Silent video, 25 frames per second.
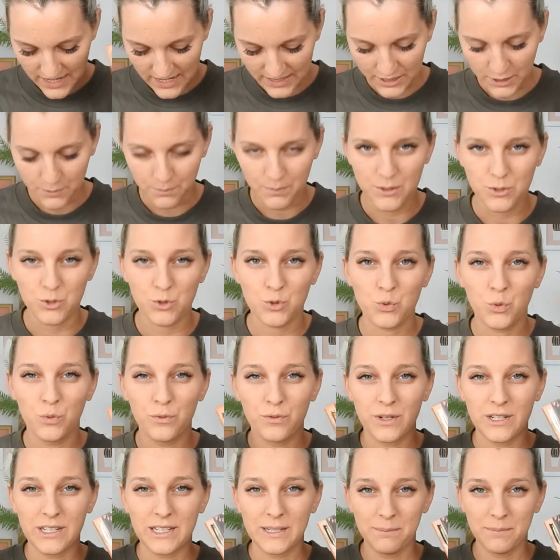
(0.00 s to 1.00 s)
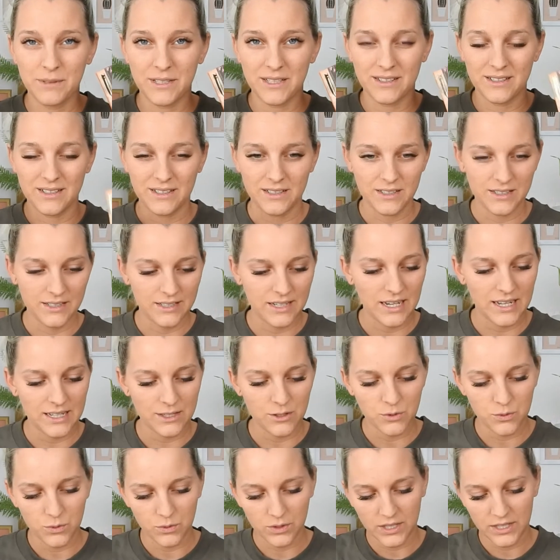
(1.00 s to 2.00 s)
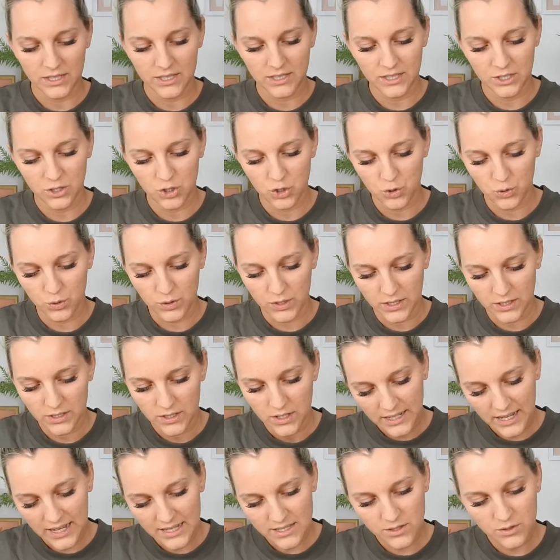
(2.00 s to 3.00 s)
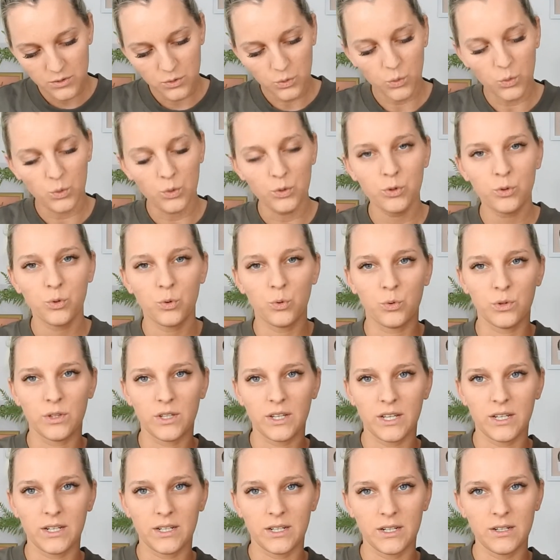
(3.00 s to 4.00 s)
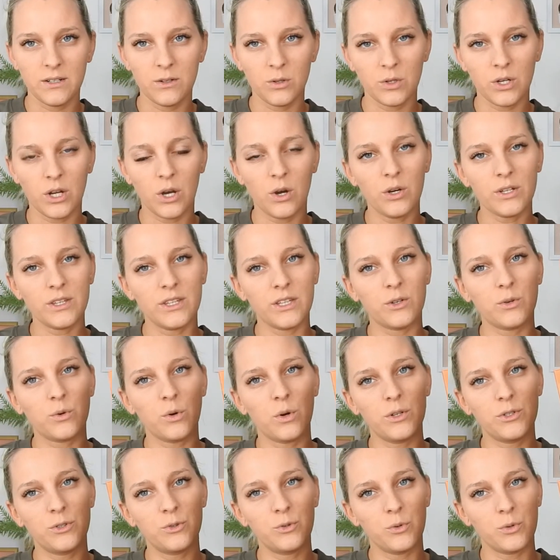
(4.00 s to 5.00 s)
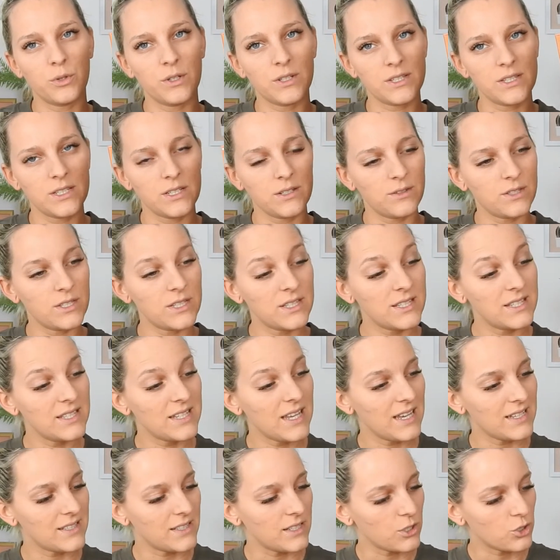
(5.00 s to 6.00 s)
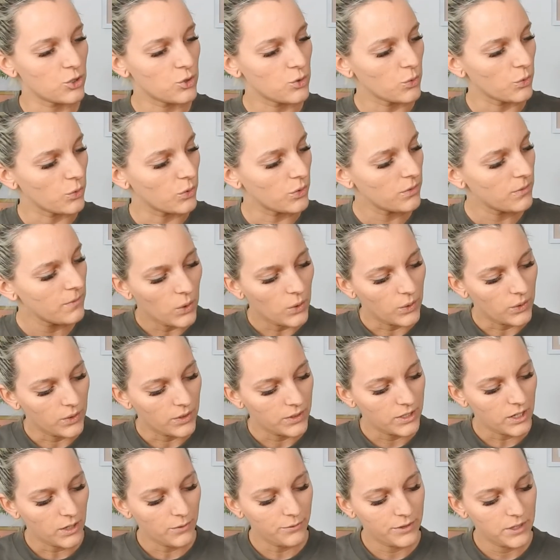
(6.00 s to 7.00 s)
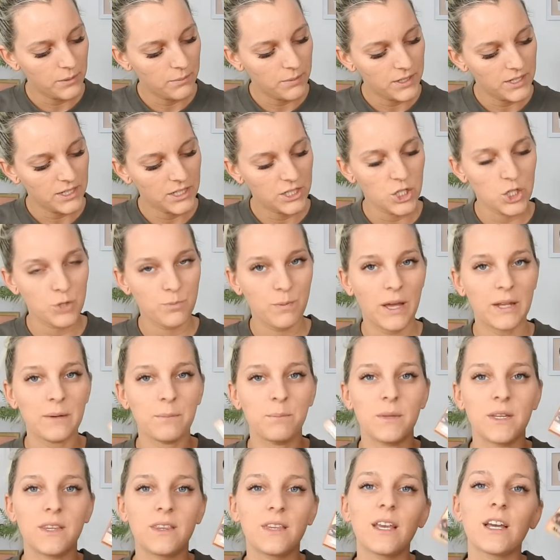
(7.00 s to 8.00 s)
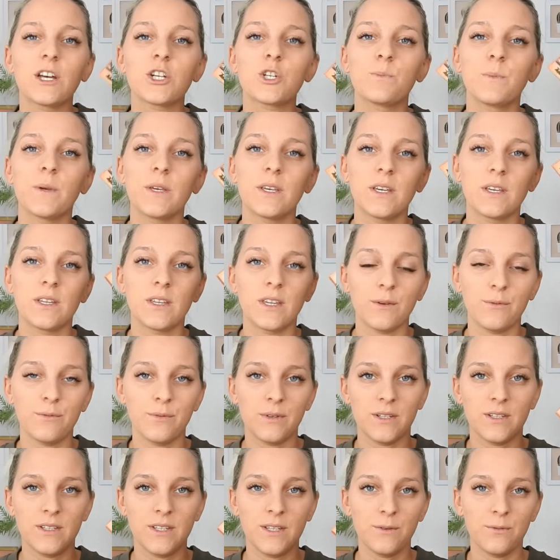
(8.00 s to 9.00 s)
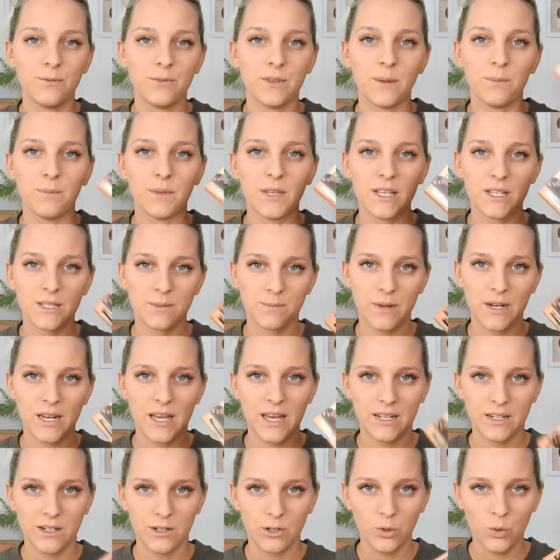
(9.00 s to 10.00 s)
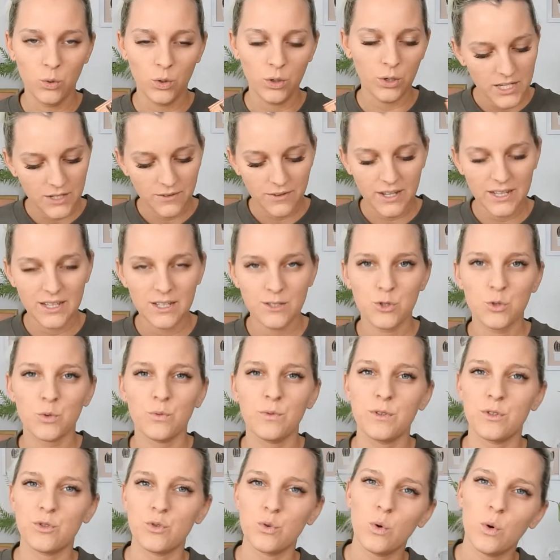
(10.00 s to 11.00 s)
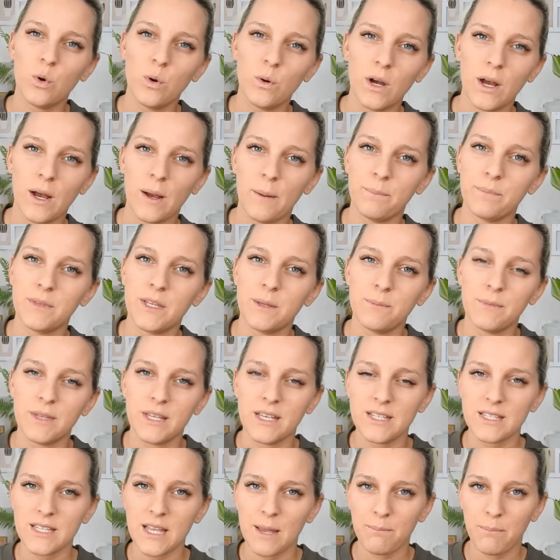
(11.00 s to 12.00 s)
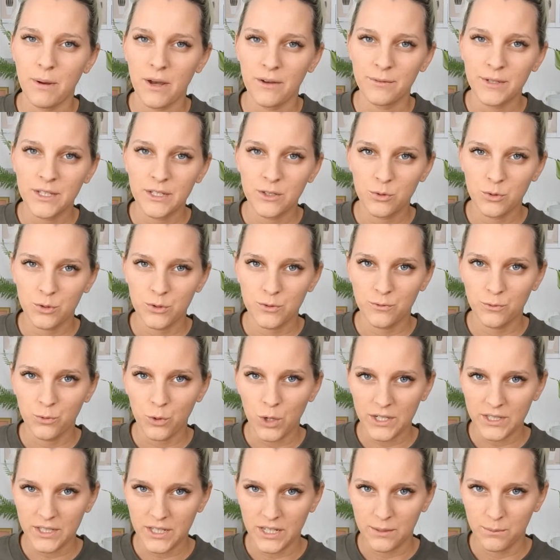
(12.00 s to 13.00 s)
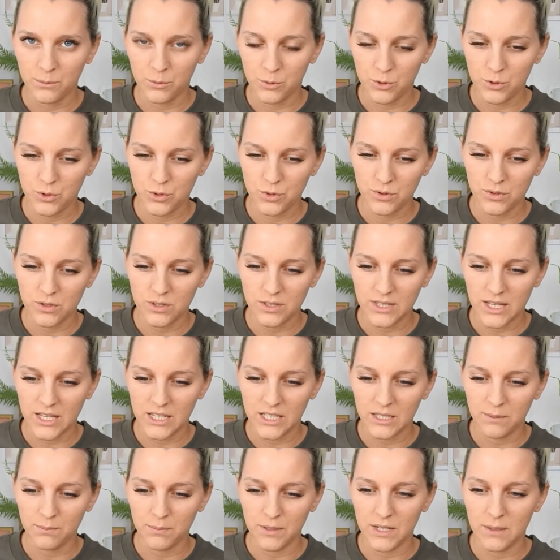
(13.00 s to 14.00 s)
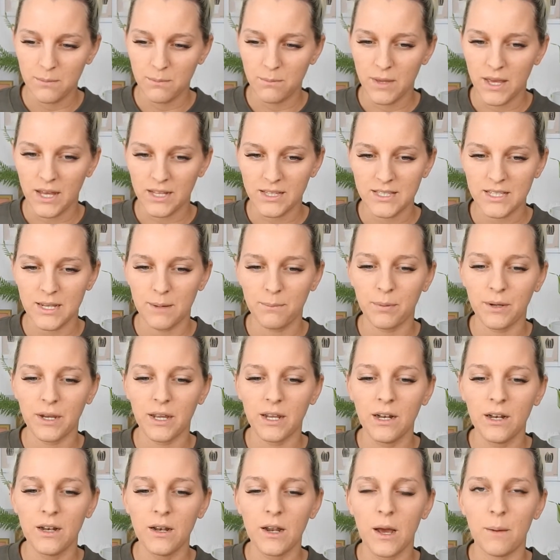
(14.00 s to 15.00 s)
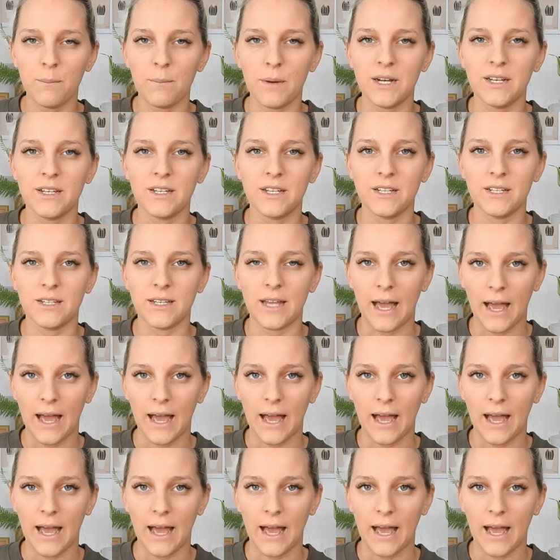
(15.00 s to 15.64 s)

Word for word: sagen, ich bin so verliebt in die. Die hat so einen richtig schönen, krassen Rotton drinnen. Und auch die Goldtöne sind sehr, sehr schön. Und auf die bin ich gespannt. Mit der schminke ich definitiv demnächst mal einen Look. Ich werde jetzt sowieso ähm, demnächst ein paar Videos vordrehen müssen, denn ich bin im März, April mal nicht